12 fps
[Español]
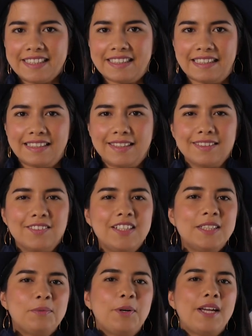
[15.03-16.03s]
en el que no
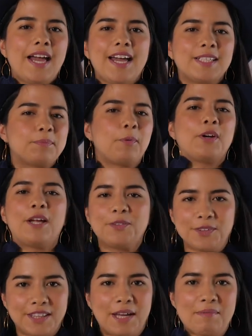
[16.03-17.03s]
les voy a exponer
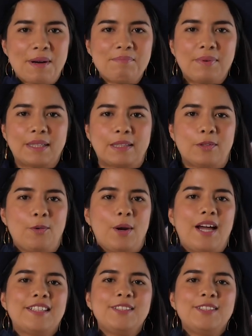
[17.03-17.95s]
un tema en particular,